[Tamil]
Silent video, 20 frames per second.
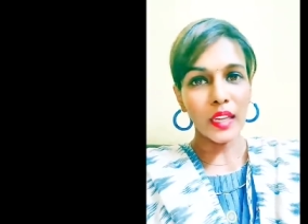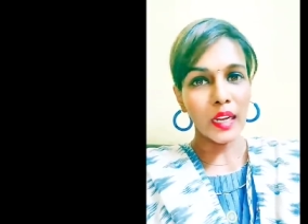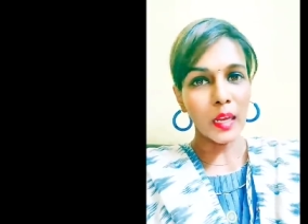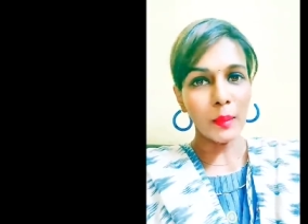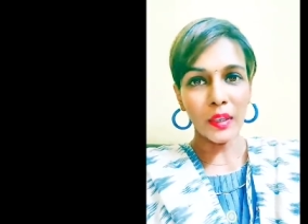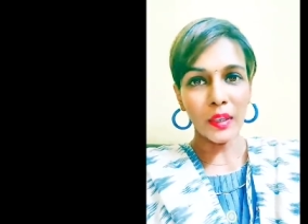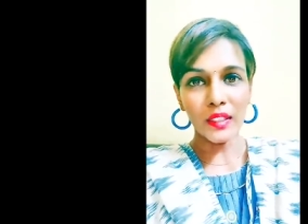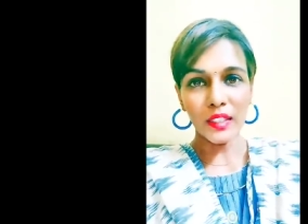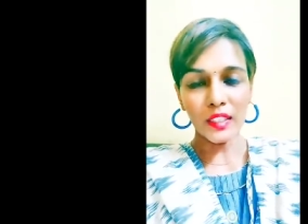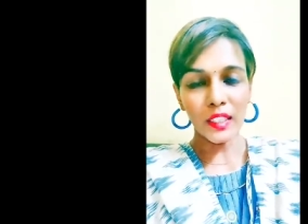
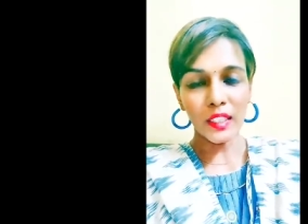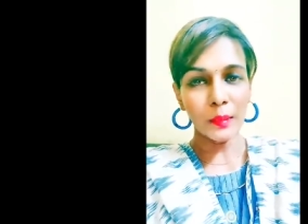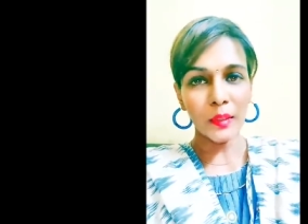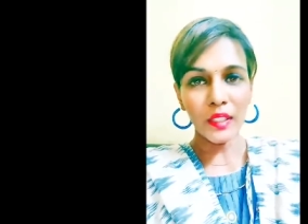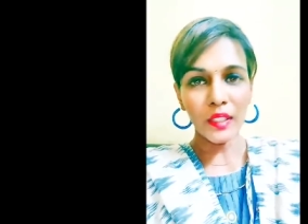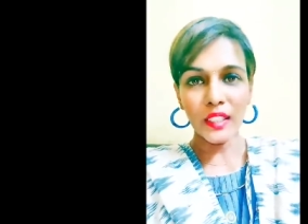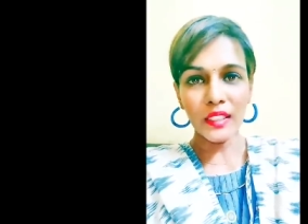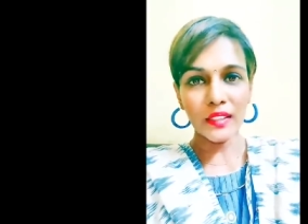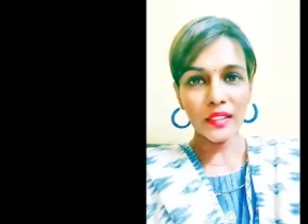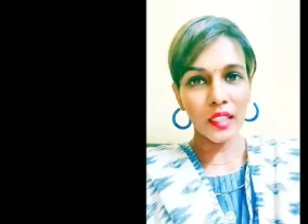ஏன்னா மற்ற
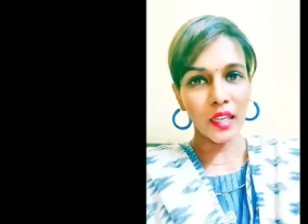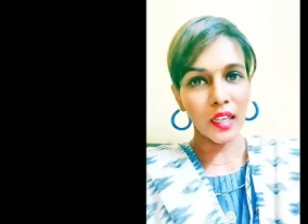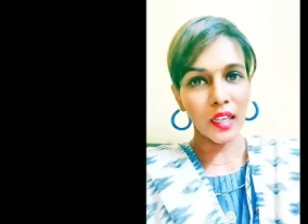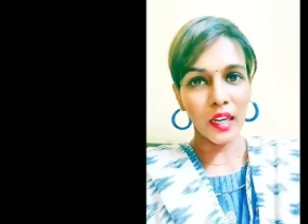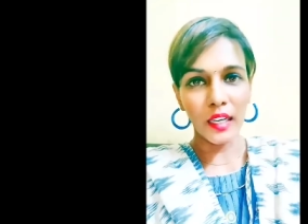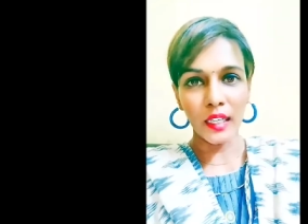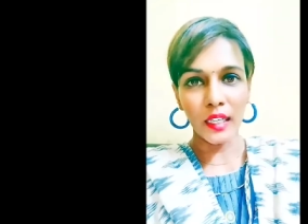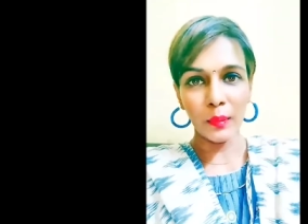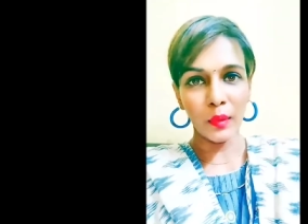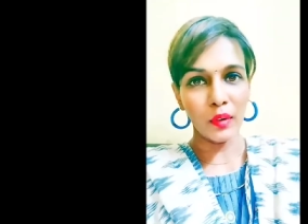டைம்ல ரிலீஸ்
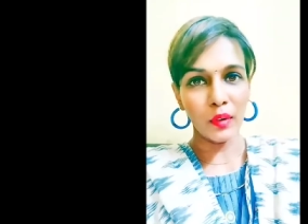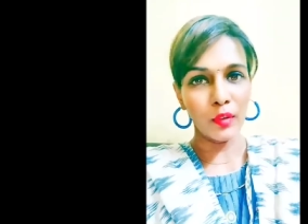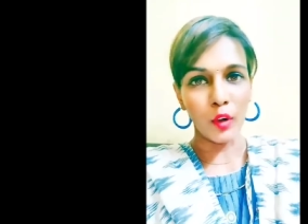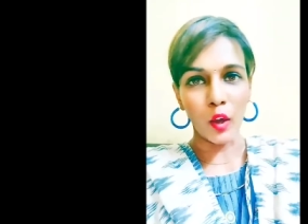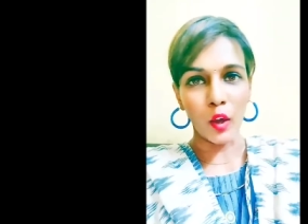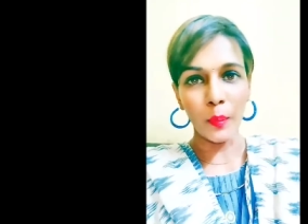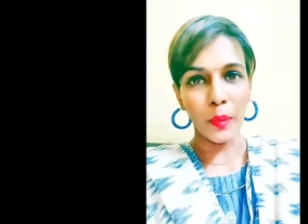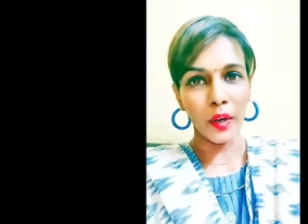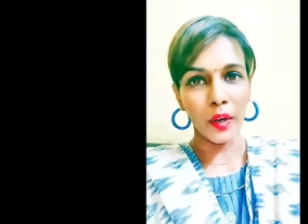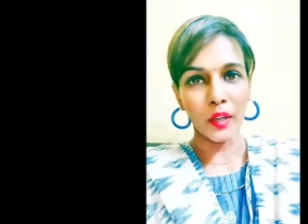ஆனா கண்டிப்பா
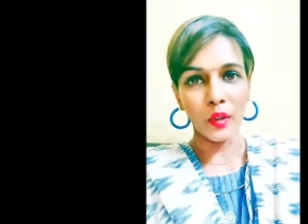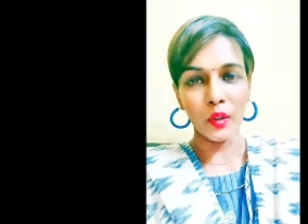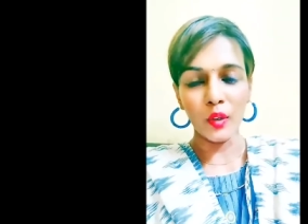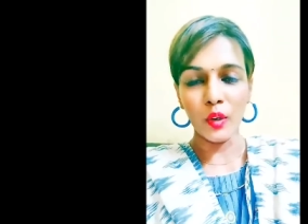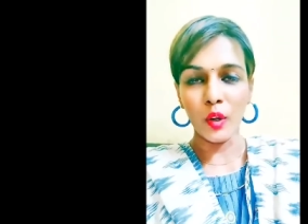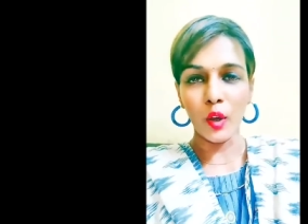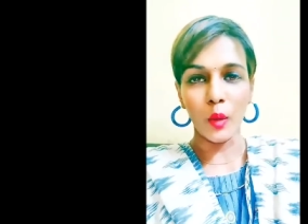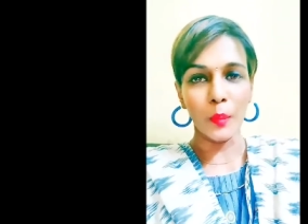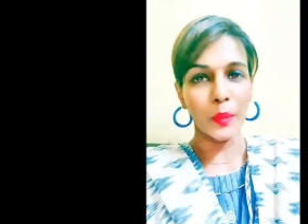ஃபிளாப் ஆயிடும்